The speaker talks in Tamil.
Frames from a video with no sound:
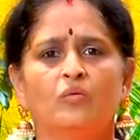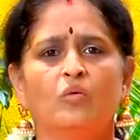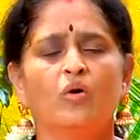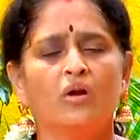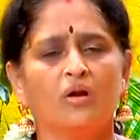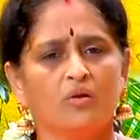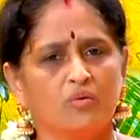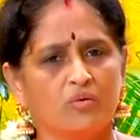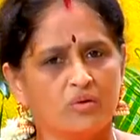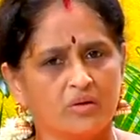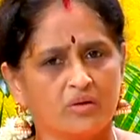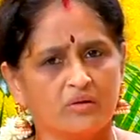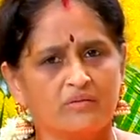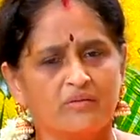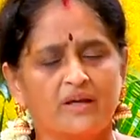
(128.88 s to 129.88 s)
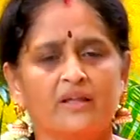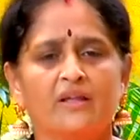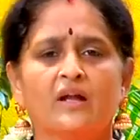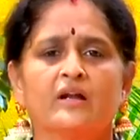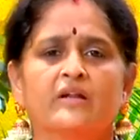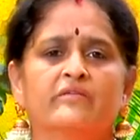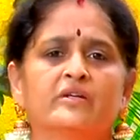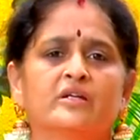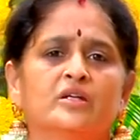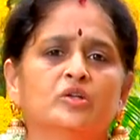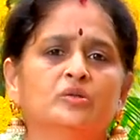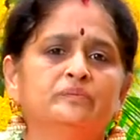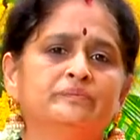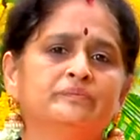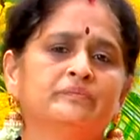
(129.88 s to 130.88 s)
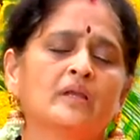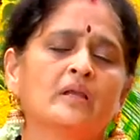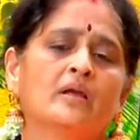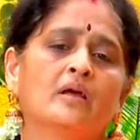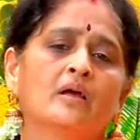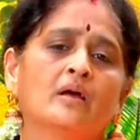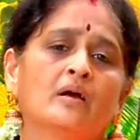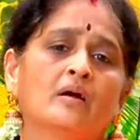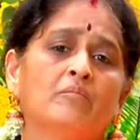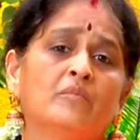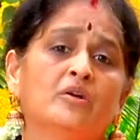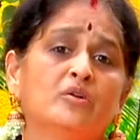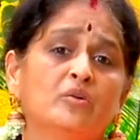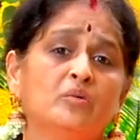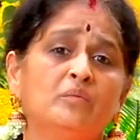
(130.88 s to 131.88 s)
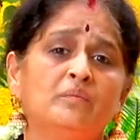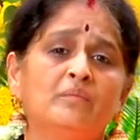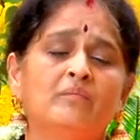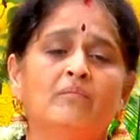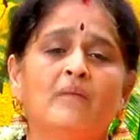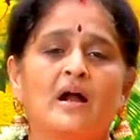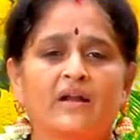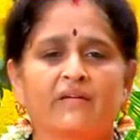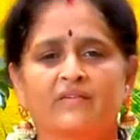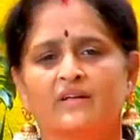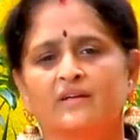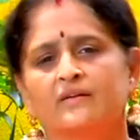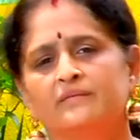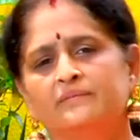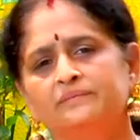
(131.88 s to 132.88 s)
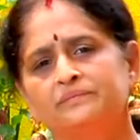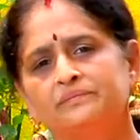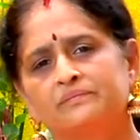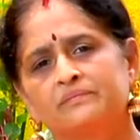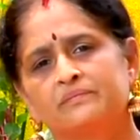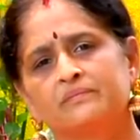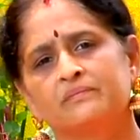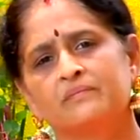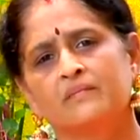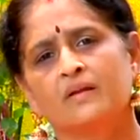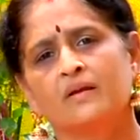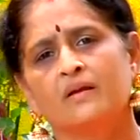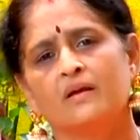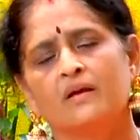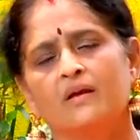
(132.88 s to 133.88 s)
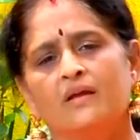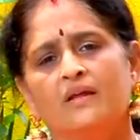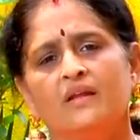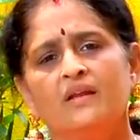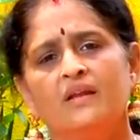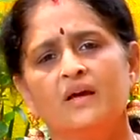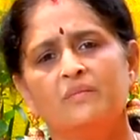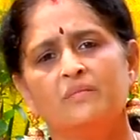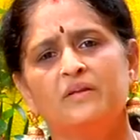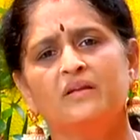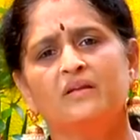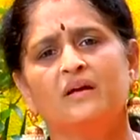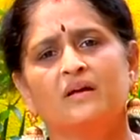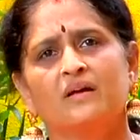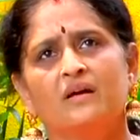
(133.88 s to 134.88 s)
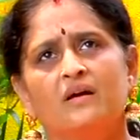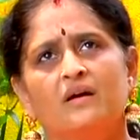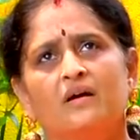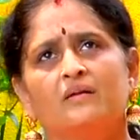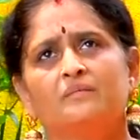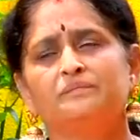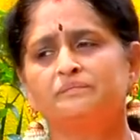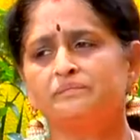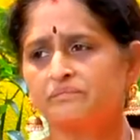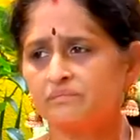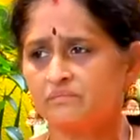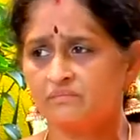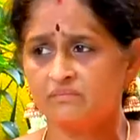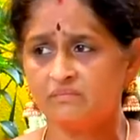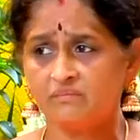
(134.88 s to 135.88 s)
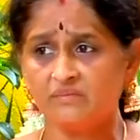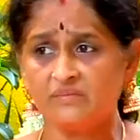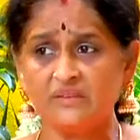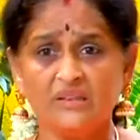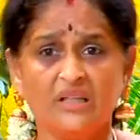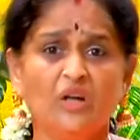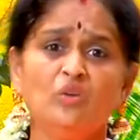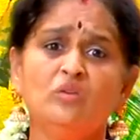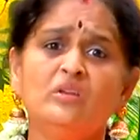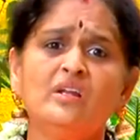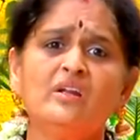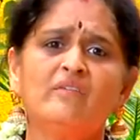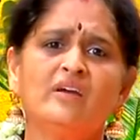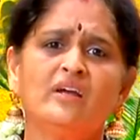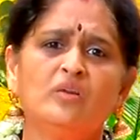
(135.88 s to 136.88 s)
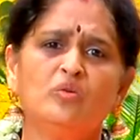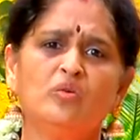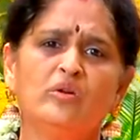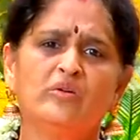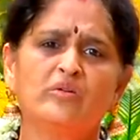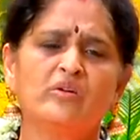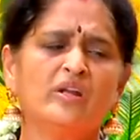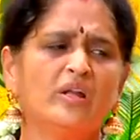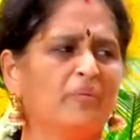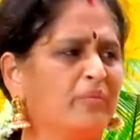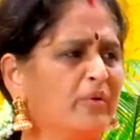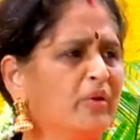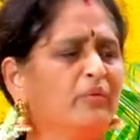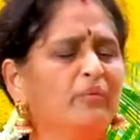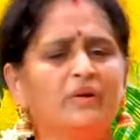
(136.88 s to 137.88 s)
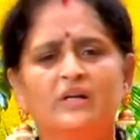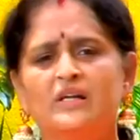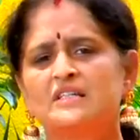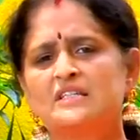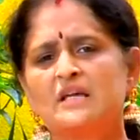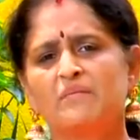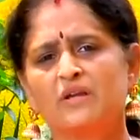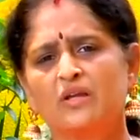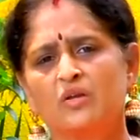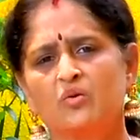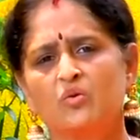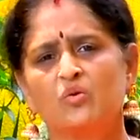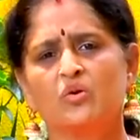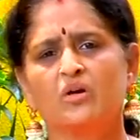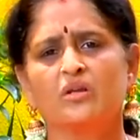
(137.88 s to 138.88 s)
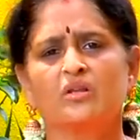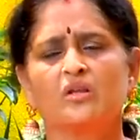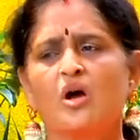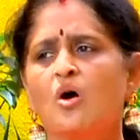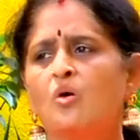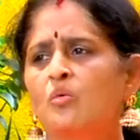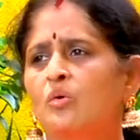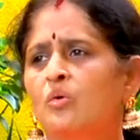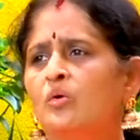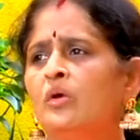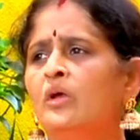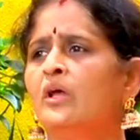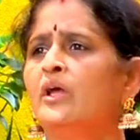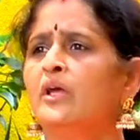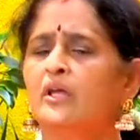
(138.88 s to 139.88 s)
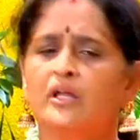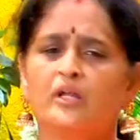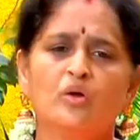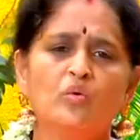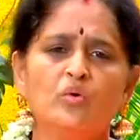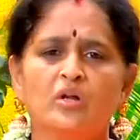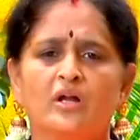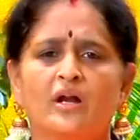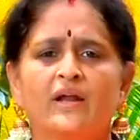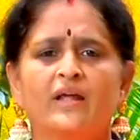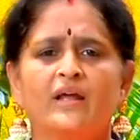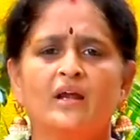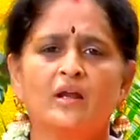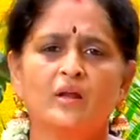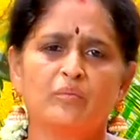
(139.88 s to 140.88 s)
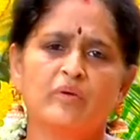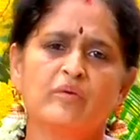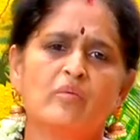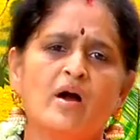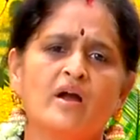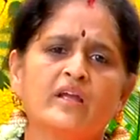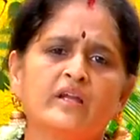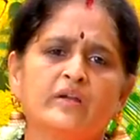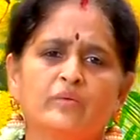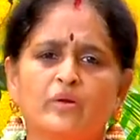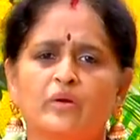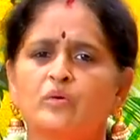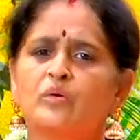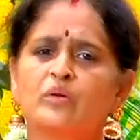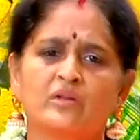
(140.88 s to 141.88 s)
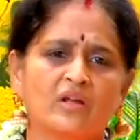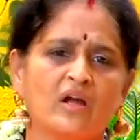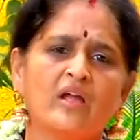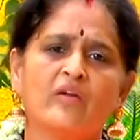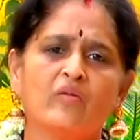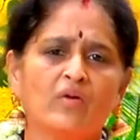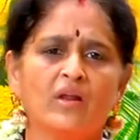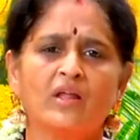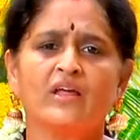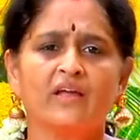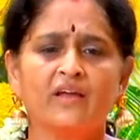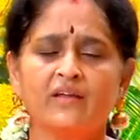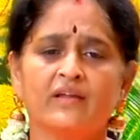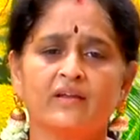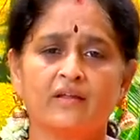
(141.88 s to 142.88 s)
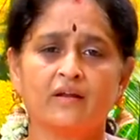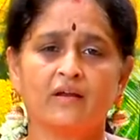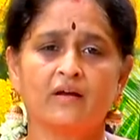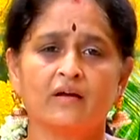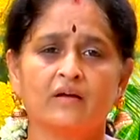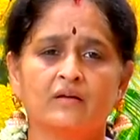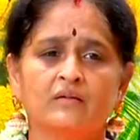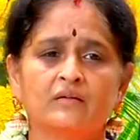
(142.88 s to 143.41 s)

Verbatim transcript: ஓரளவுக்கு வயதானவர்களும் மற்றும் மாணவர்கள் என்ன அப்படின்னாக்கா நடுத்தர வயது உள்ளவர்கள் எப்படியும் வீட்டில் சமைக்கணுங்கிறதுக்காகவும் ஏதோ ஒன்று கடைகளில் போய் வாங்கிட்டு வரணுங்கிறதுக்காக இவங்கெல்லாம் ஏங்கி இருக்கிறாங்க